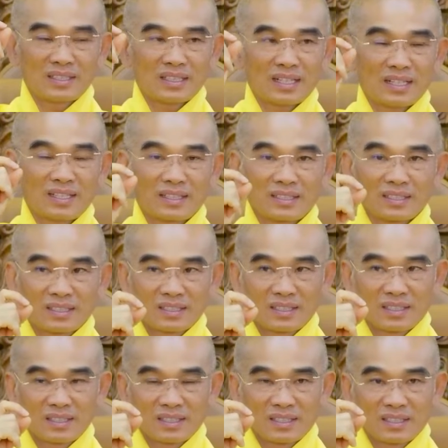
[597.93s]
hiện ra
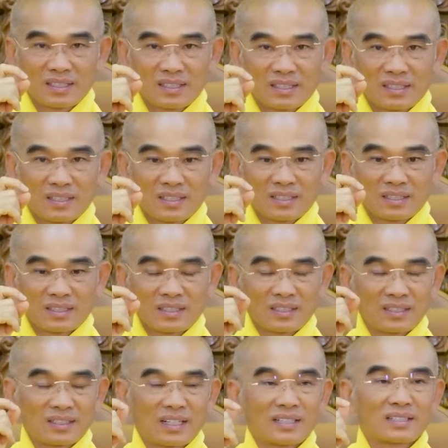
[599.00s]

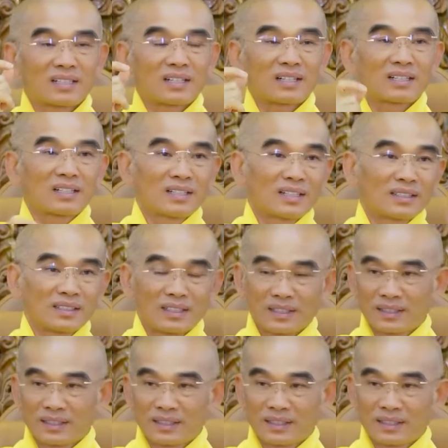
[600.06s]
thì thấy rõ nó là